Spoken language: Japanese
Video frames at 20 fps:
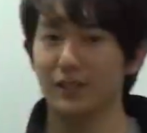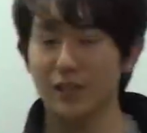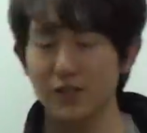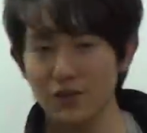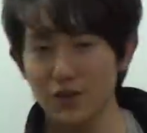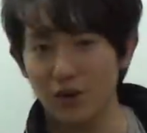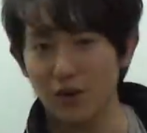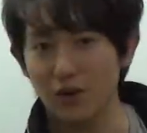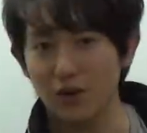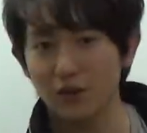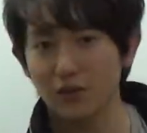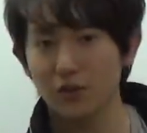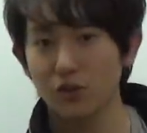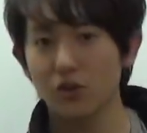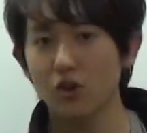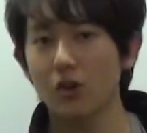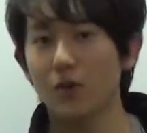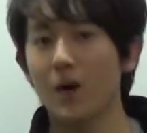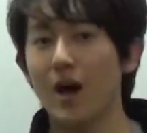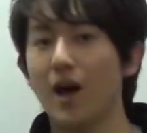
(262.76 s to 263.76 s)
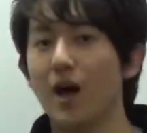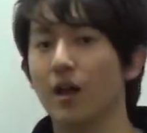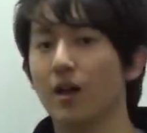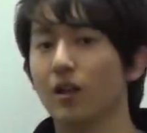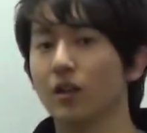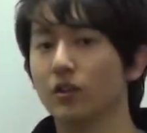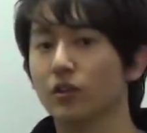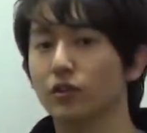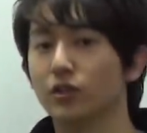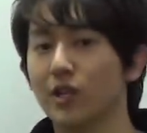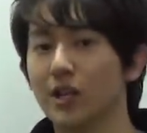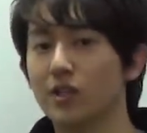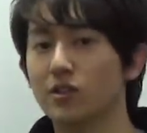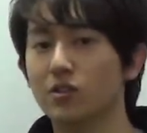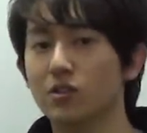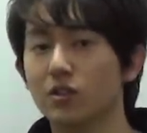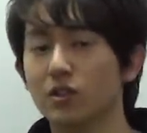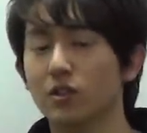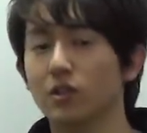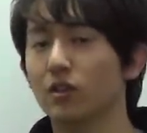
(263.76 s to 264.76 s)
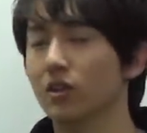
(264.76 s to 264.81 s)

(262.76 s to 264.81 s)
以上、今日はふたつ